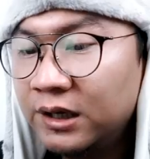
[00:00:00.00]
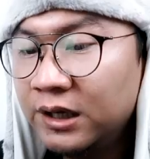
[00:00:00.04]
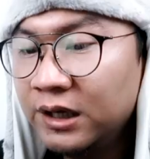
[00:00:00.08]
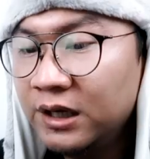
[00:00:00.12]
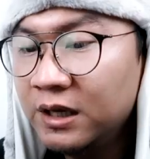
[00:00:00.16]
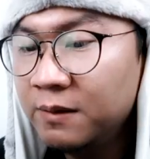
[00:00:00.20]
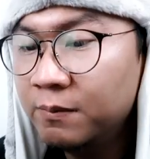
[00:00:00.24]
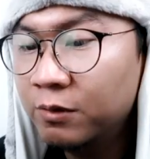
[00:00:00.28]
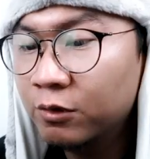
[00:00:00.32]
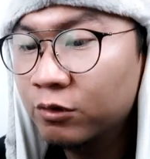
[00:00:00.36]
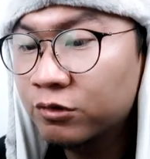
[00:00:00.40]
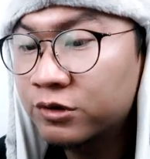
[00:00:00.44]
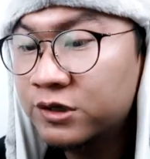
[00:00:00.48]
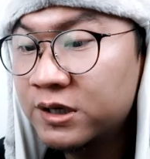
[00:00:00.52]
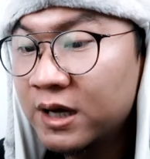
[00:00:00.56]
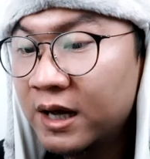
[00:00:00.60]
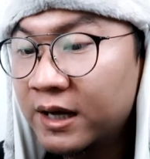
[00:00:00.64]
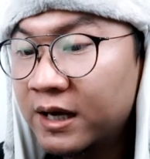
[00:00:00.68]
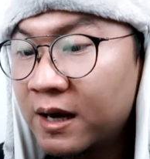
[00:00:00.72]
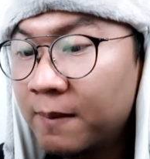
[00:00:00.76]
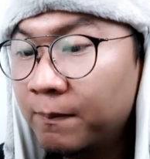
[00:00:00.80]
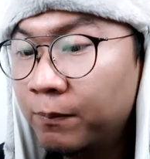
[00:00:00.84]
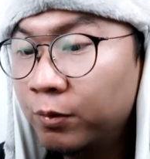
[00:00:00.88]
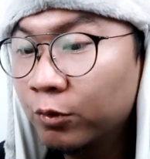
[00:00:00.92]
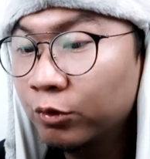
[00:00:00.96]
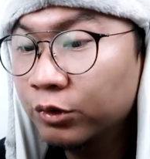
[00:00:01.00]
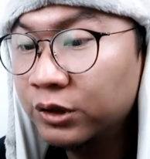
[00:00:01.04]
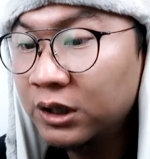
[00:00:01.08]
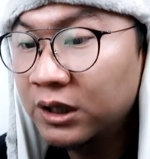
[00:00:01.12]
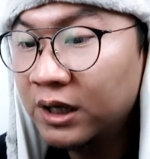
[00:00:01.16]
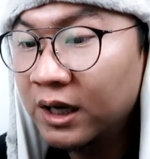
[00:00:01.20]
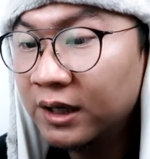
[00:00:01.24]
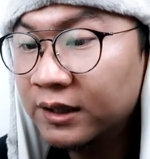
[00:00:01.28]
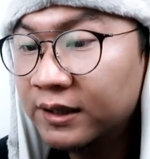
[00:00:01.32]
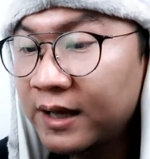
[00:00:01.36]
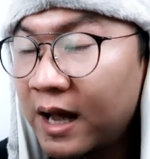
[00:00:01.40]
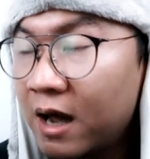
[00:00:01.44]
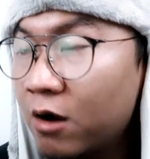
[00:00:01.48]
Kini berusia
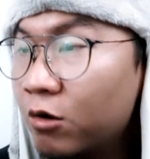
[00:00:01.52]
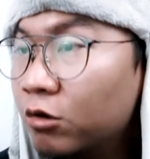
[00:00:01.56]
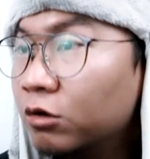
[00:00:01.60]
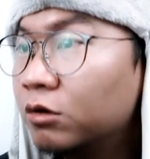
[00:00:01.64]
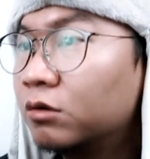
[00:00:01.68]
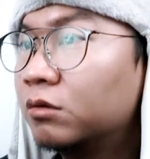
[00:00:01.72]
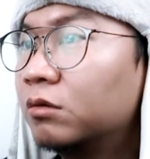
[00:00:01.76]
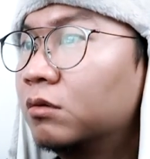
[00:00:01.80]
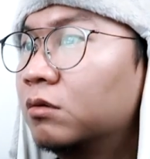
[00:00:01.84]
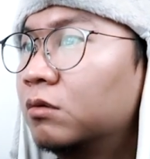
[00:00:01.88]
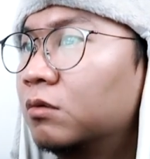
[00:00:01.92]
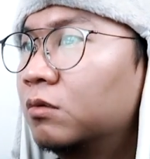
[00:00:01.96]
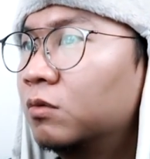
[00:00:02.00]
63 tahun.